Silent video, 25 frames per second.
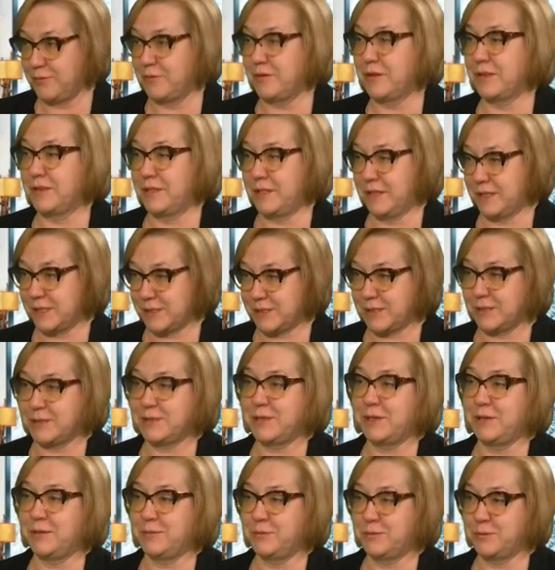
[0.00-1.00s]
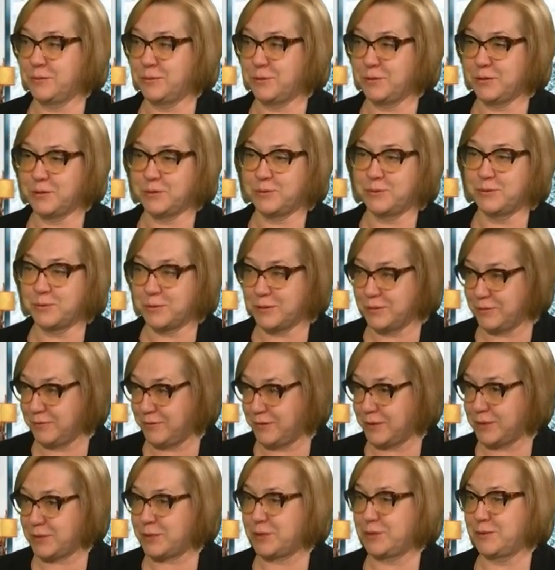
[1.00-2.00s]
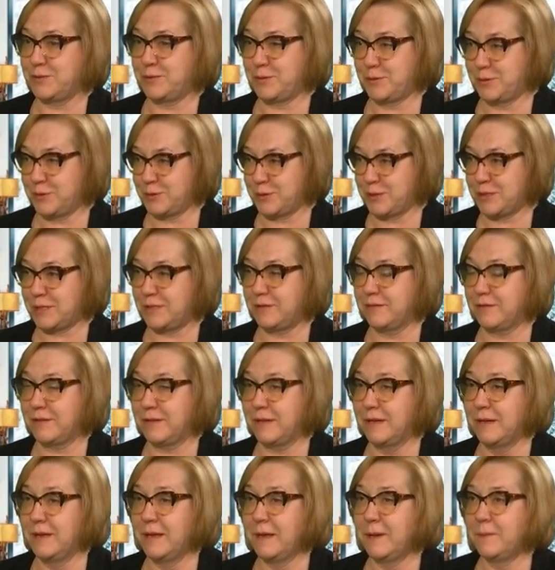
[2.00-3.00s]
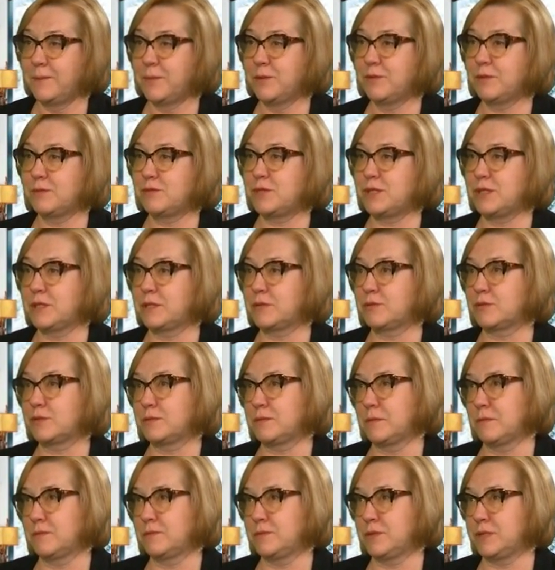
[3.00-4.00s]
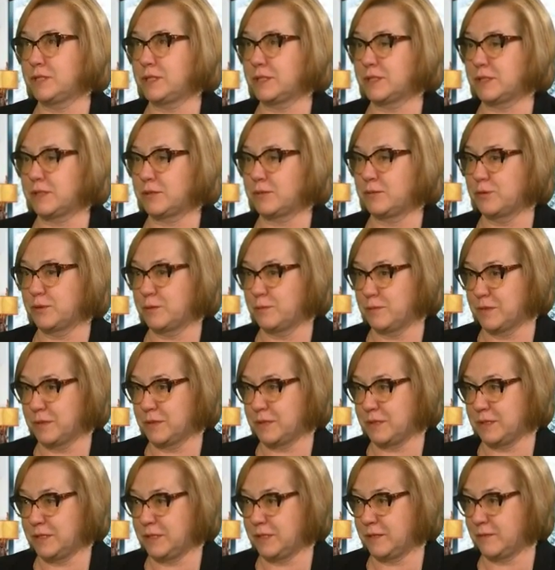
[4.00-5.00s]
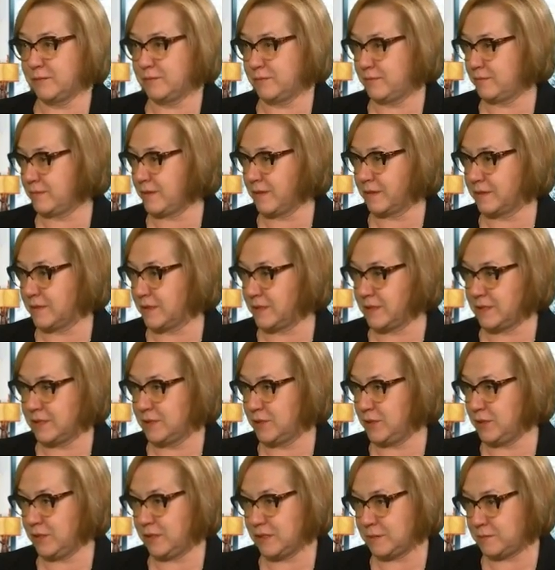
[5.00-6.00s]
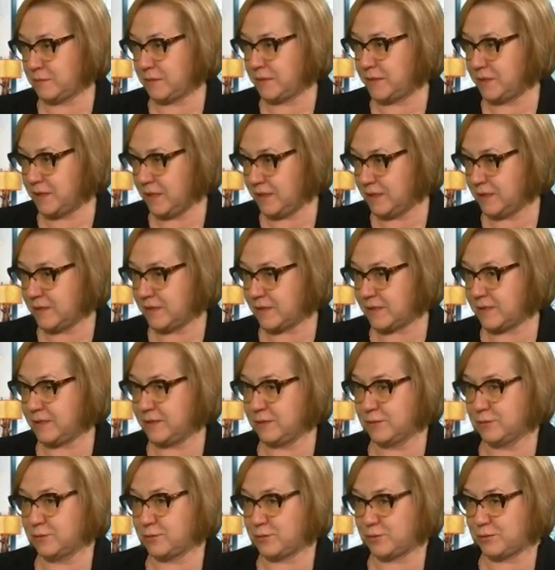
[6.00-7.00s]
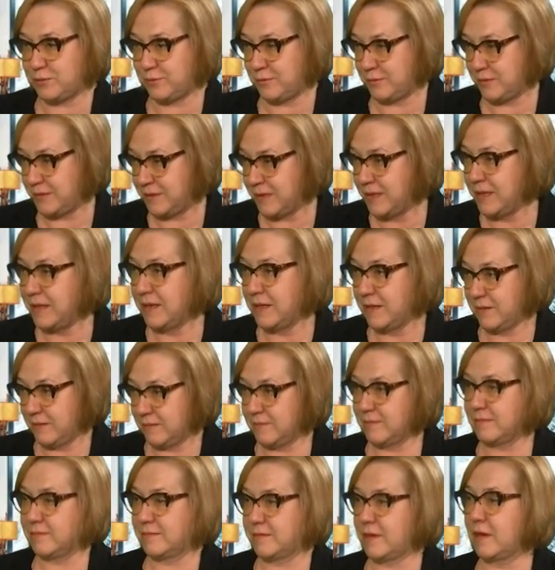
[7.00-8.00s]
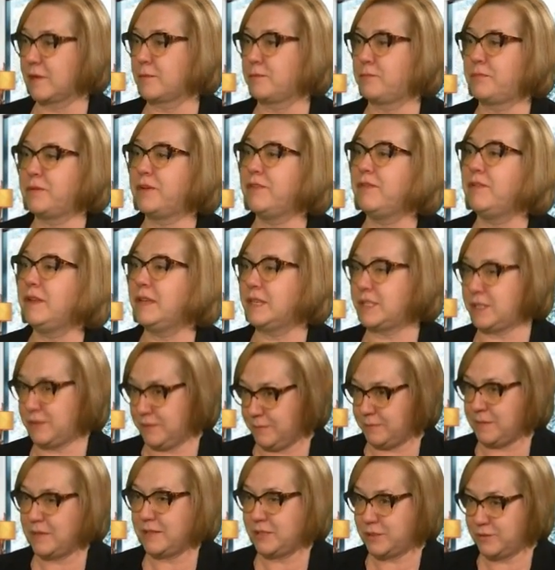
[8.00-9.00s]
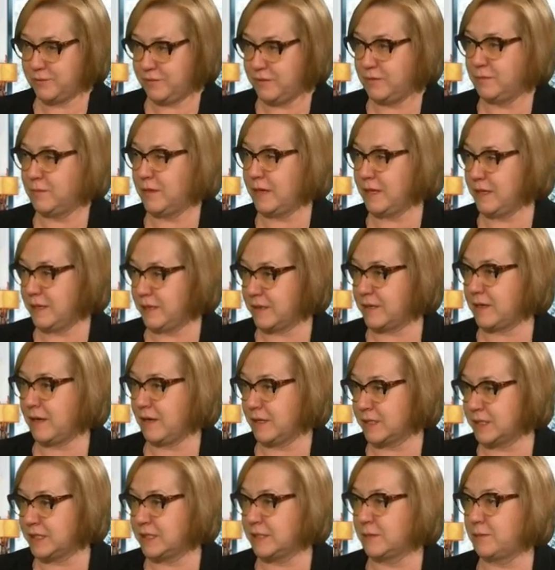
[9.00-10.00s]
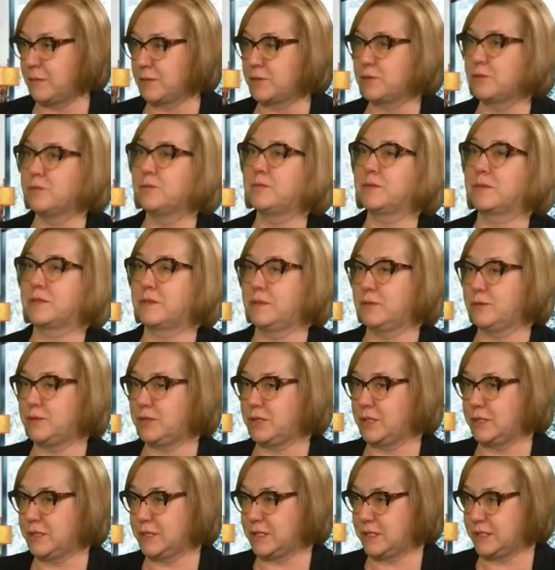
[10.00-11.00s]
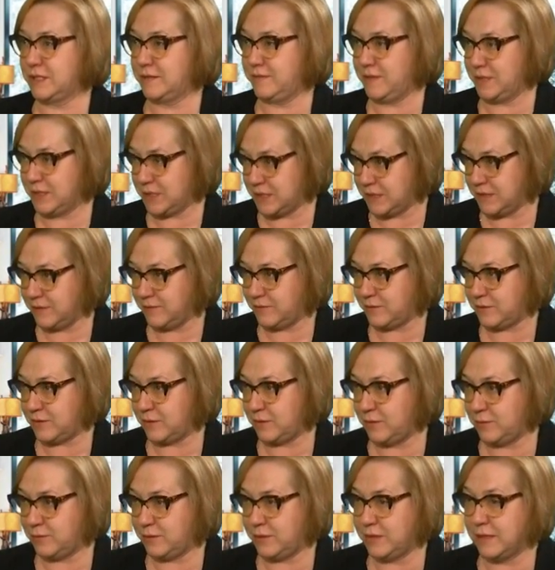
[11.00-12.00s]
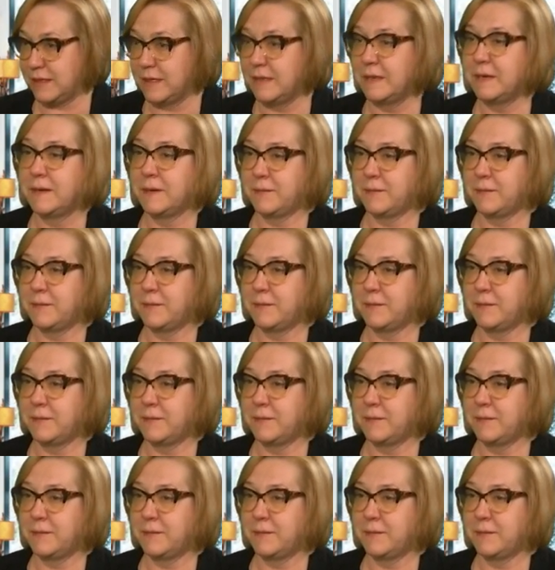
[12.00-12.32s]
От ТВ, да, сказали, будут и куклы угу, ваши, и все угу. ростовые. Но вообще это уже, по-моему, десятый год мы это делаем. Как-то сначала спонтанно родилось, что вот как привлечь, опять же, внимание угу. к акции, потом подключились известные все люди.